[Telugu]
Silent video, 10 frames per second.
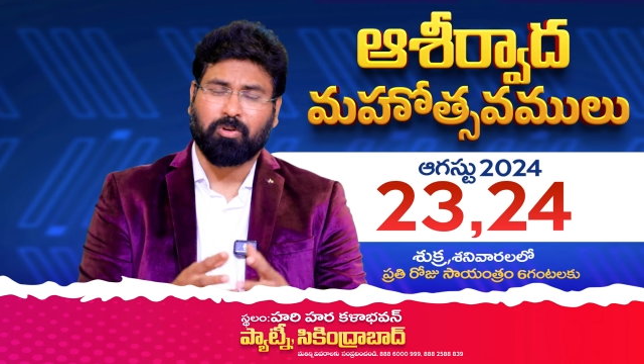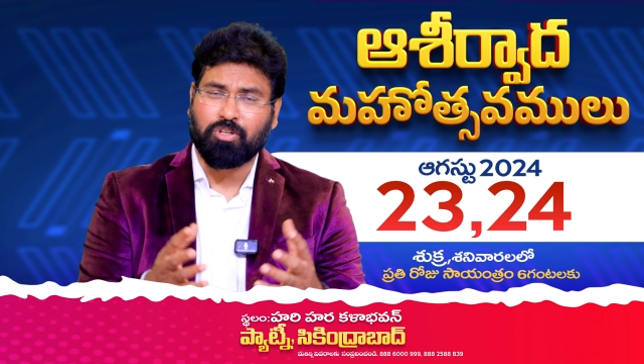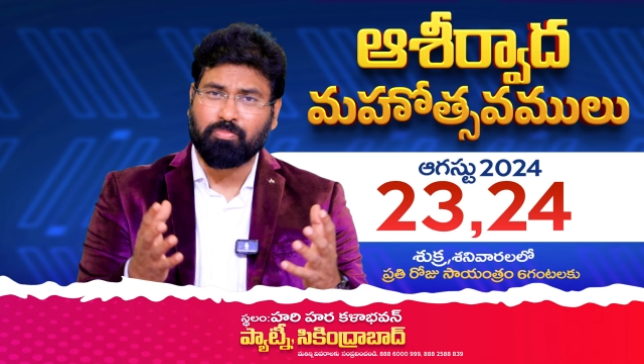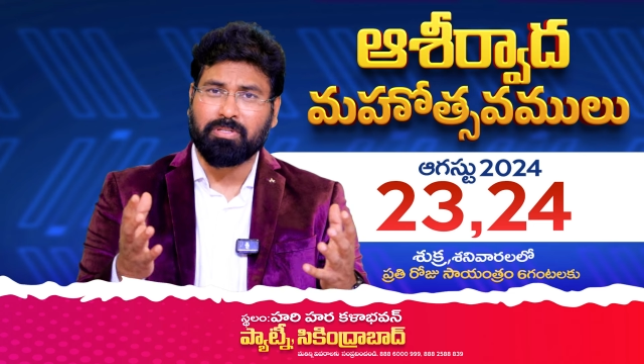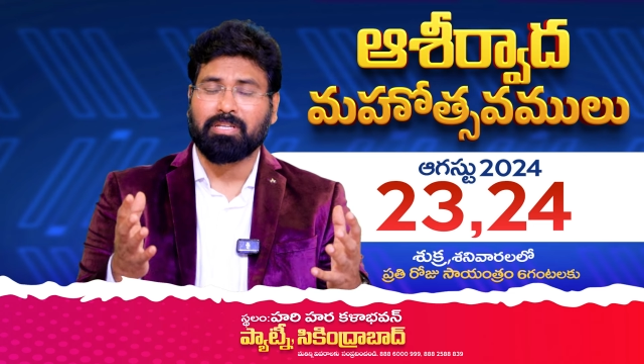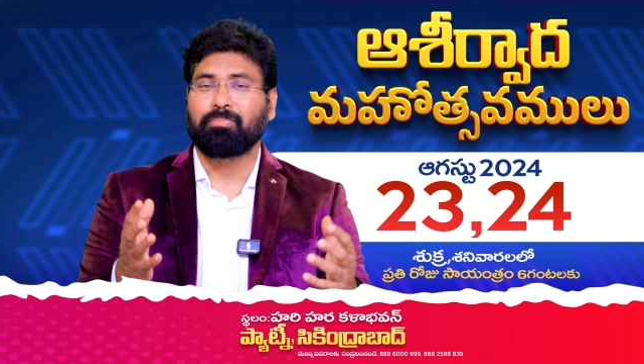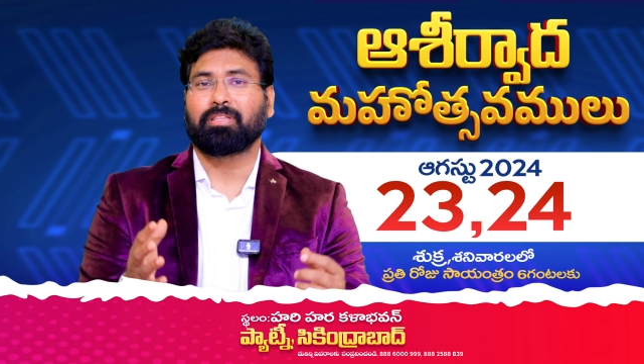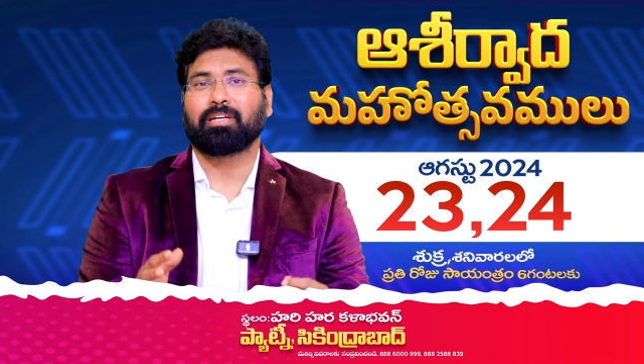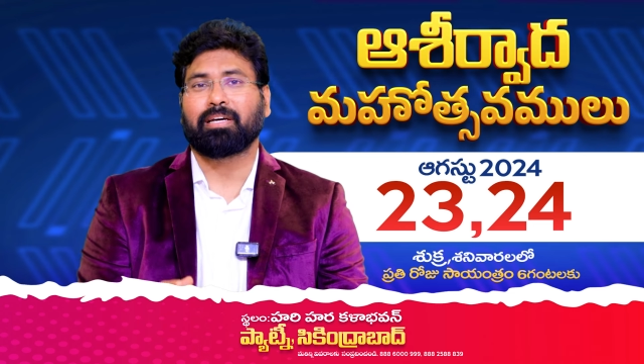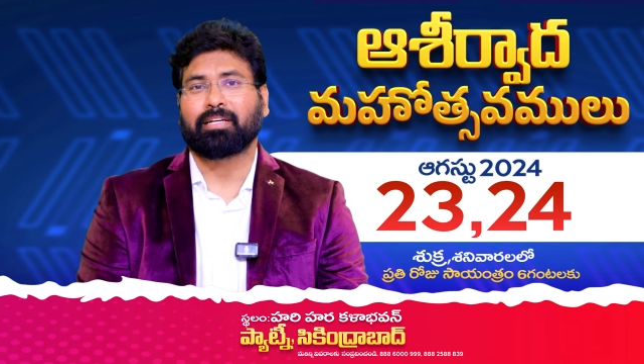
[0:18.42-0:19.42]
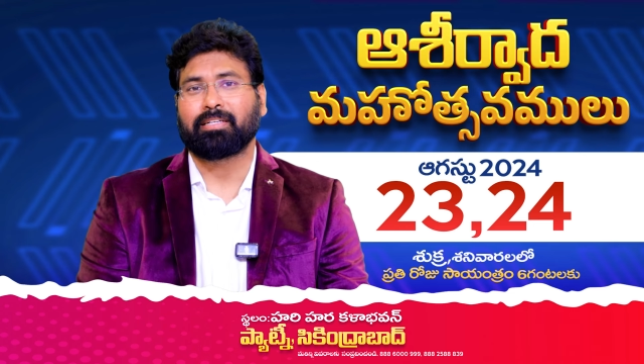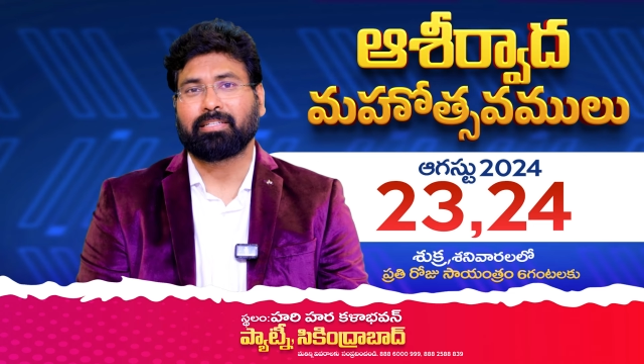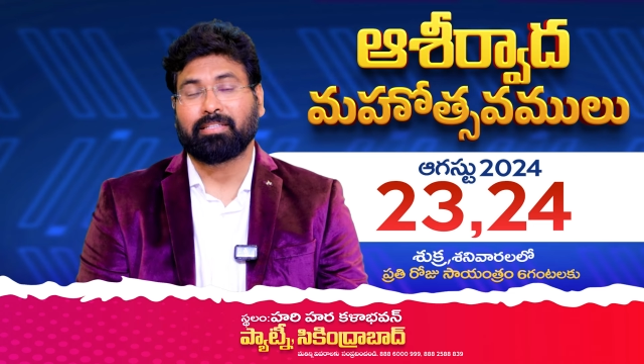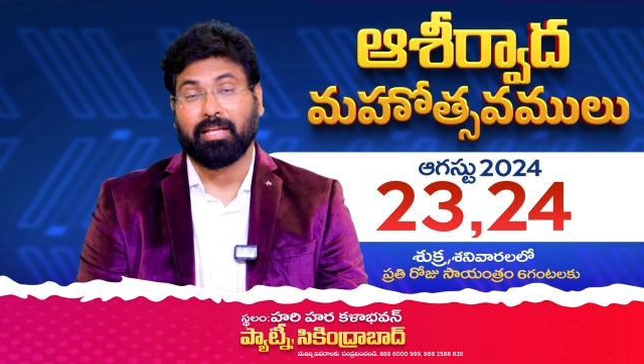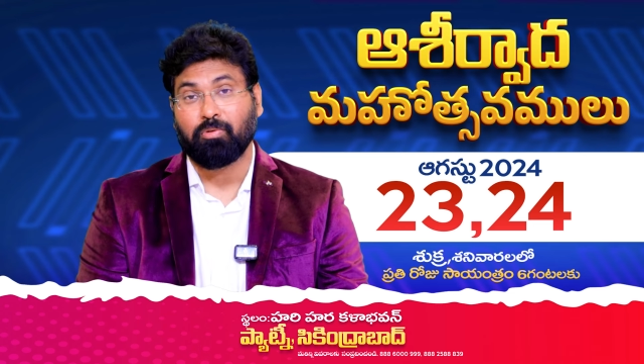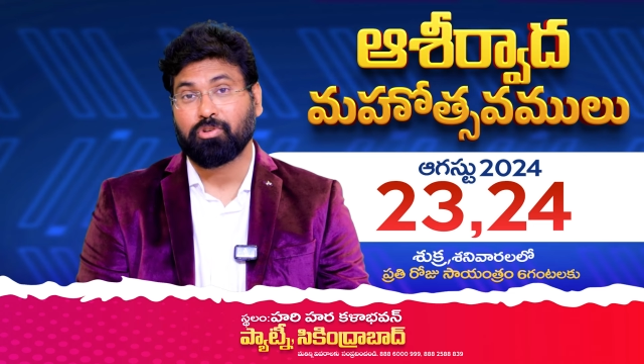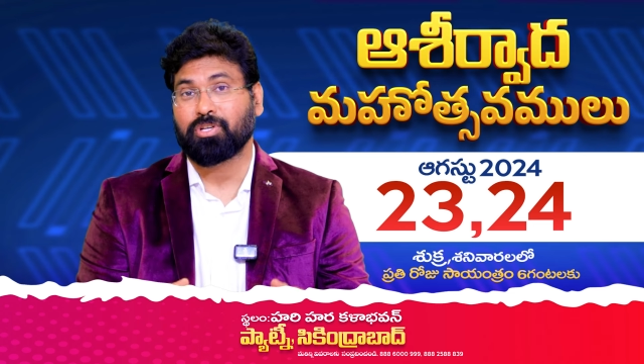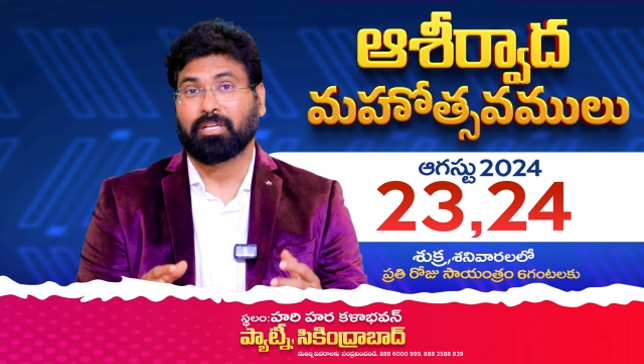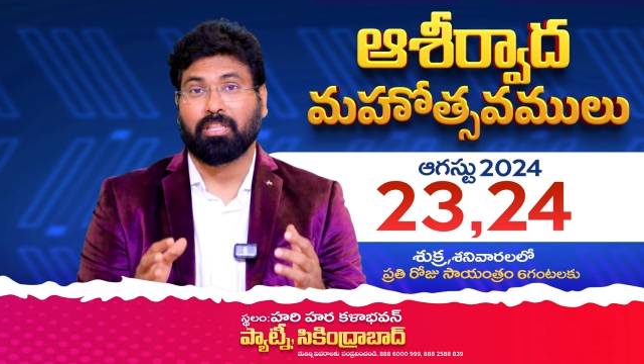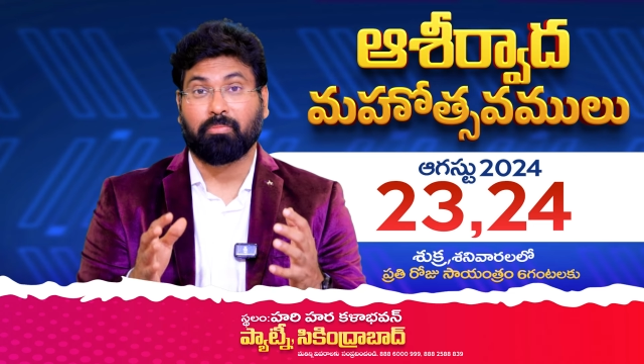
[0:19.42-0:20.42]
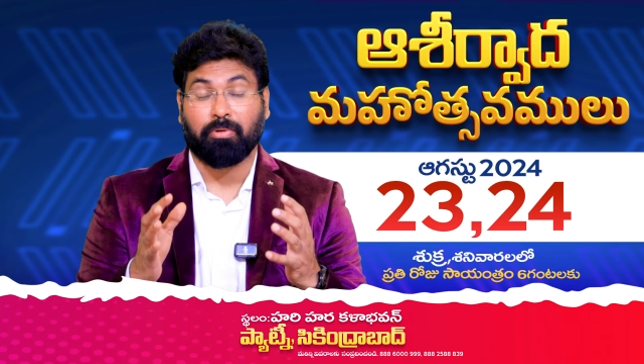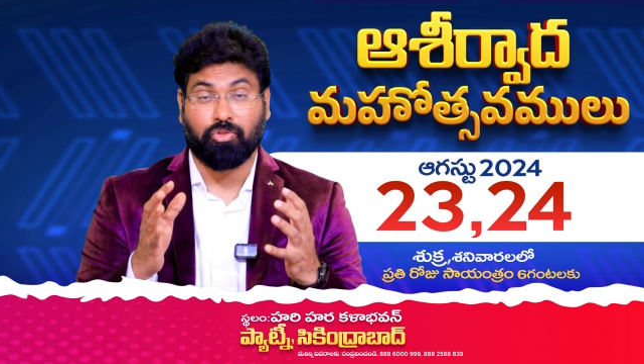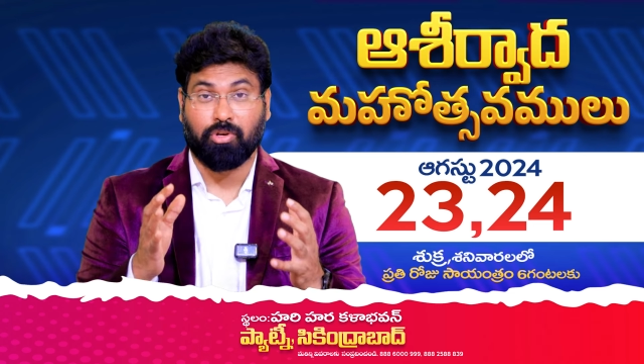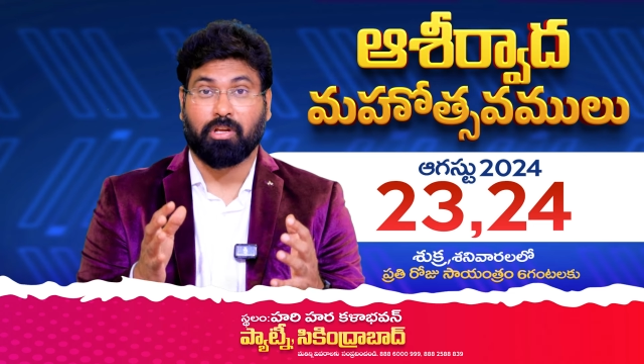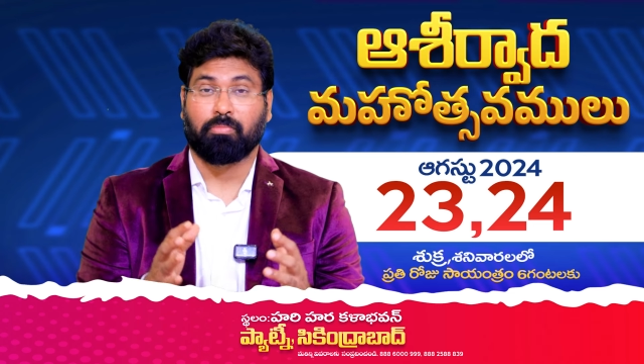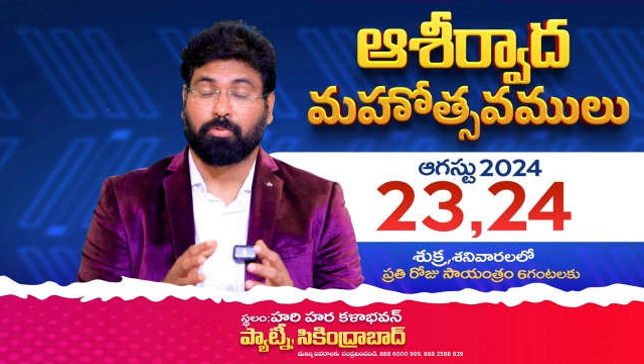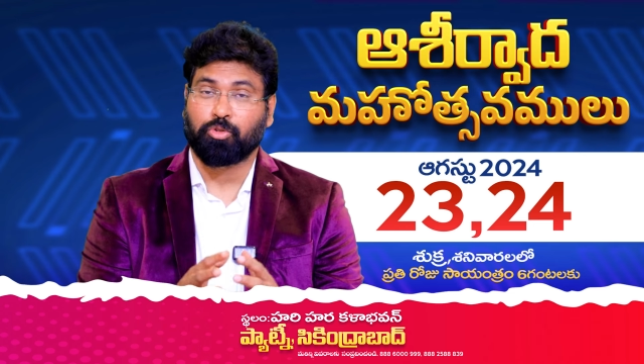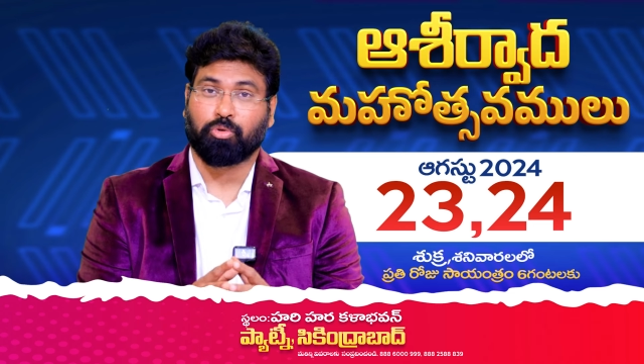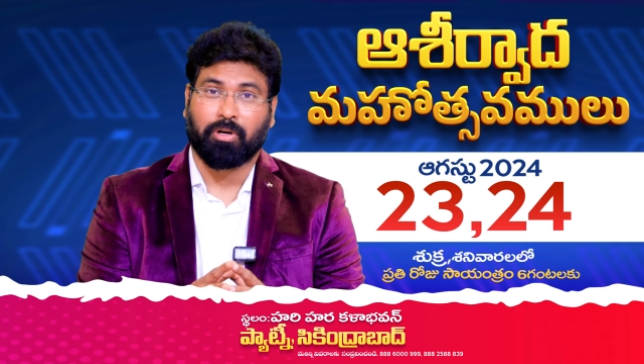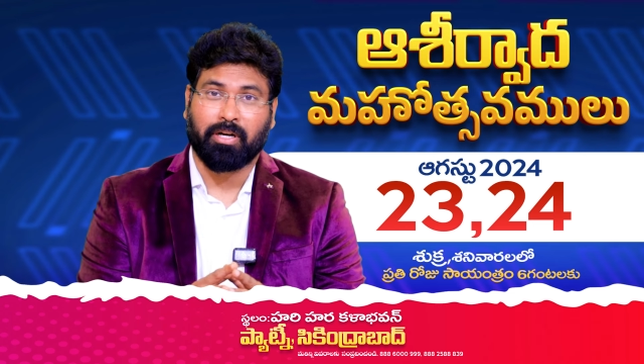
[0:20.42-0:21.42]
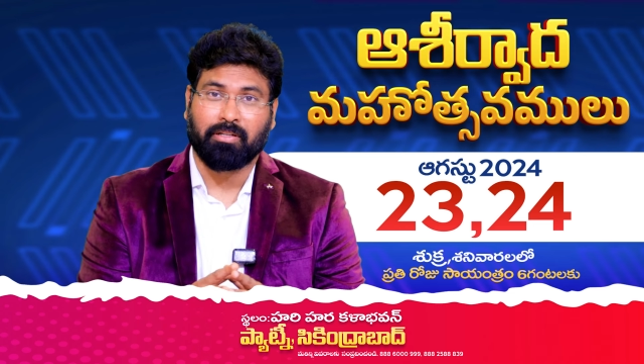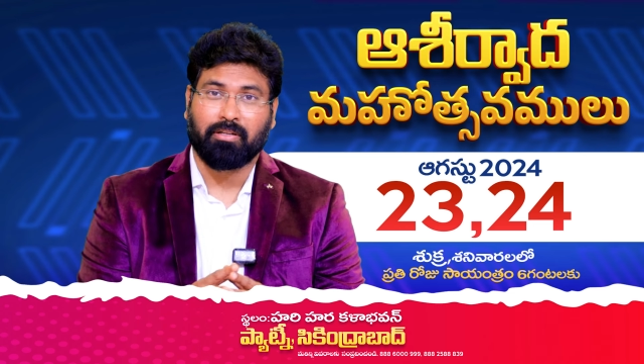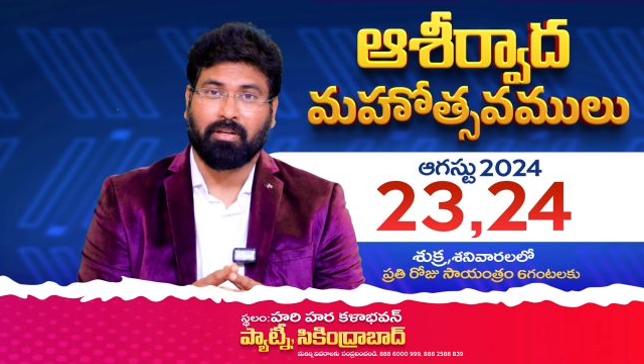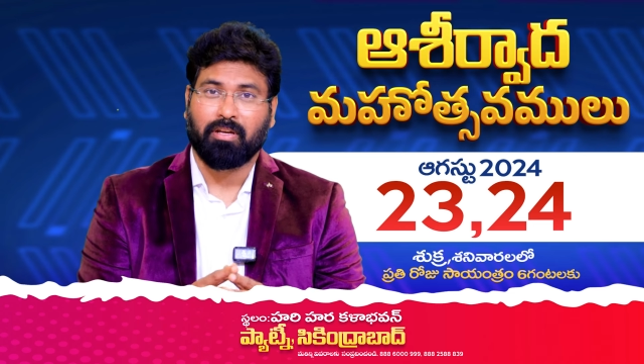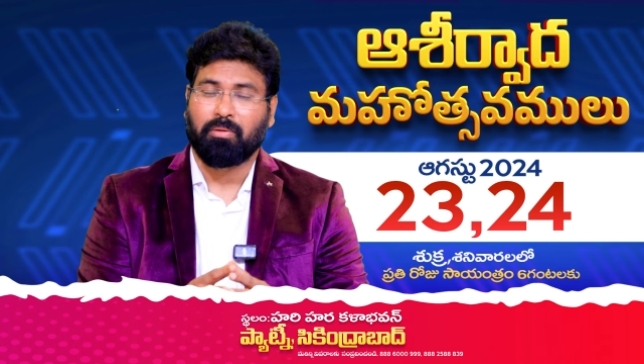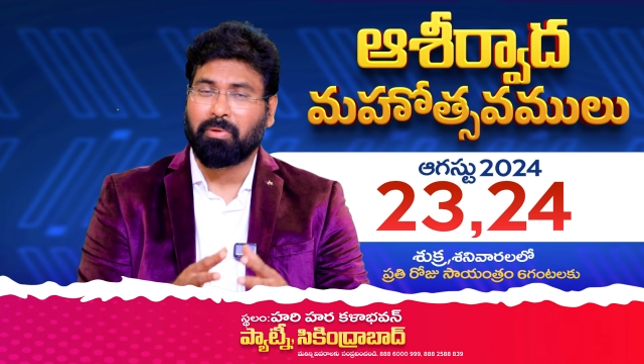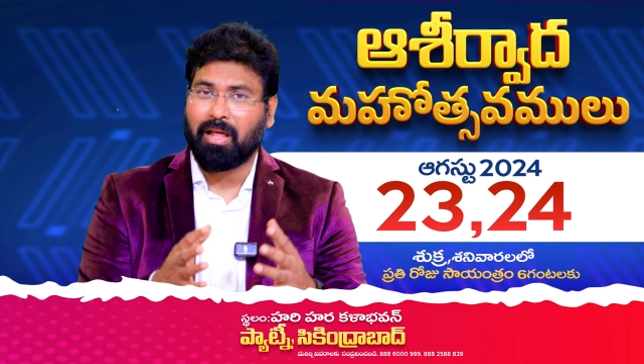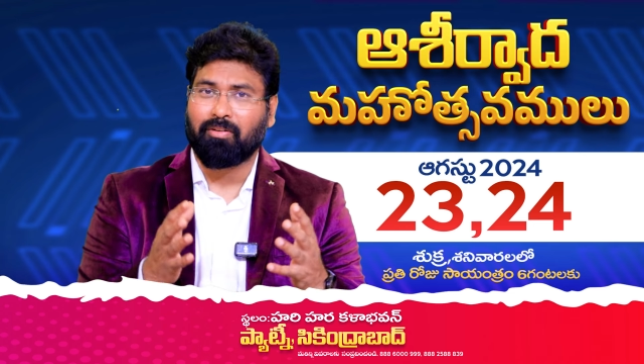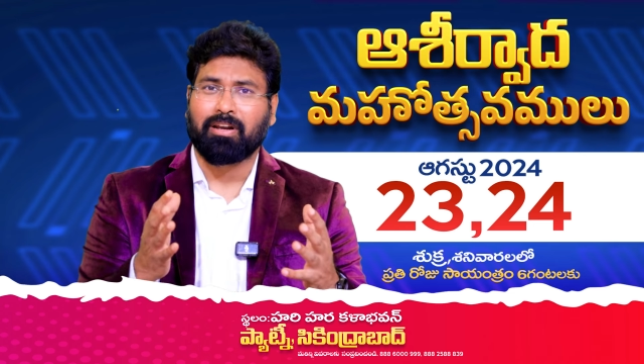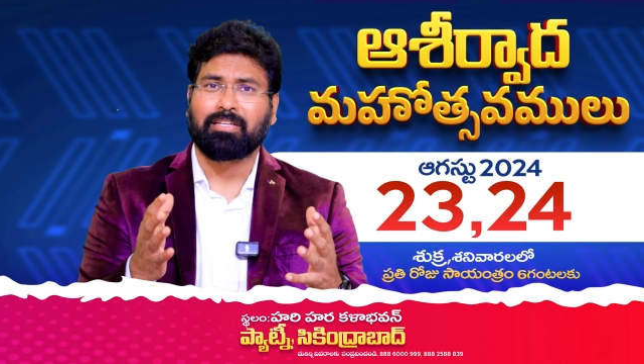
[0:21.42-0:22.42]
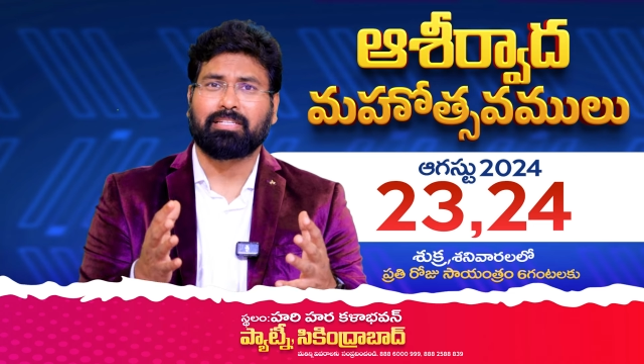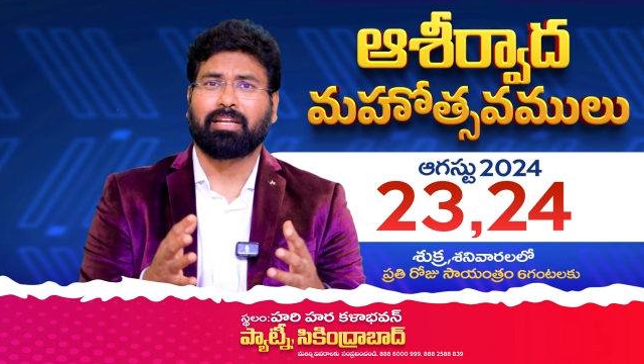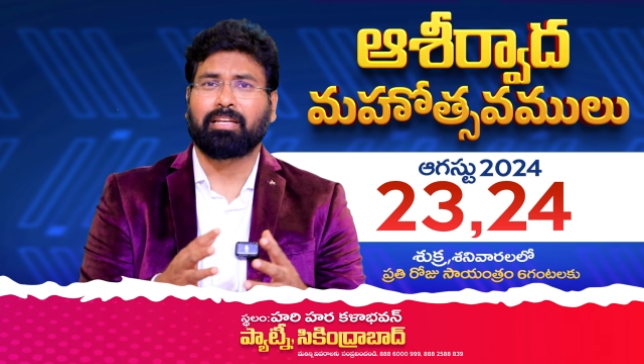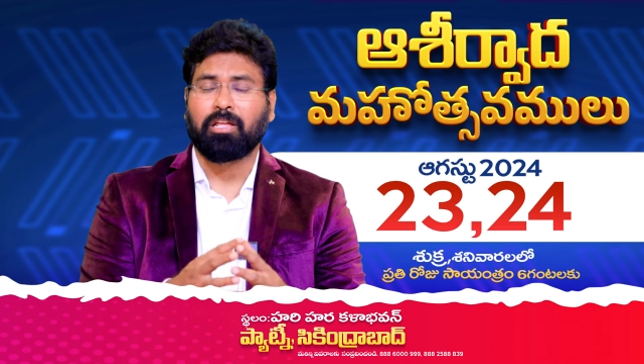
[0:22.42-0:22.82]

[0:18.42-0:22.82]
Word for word: కుటుంబ సమేతంగా రండి దేవుని శక్తిని ప్రత్యేకంగా పొందుకునండి వీళ్ళు ఎవరైనా సరే